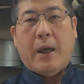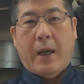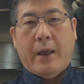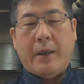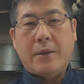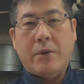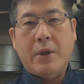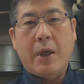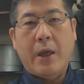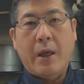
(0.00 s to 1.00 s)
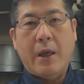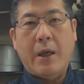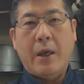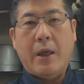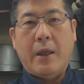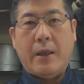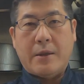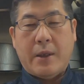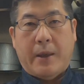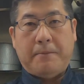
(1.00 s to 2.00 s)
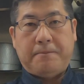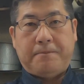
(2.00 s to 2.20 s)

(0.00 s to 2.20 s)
た、はい、それでですね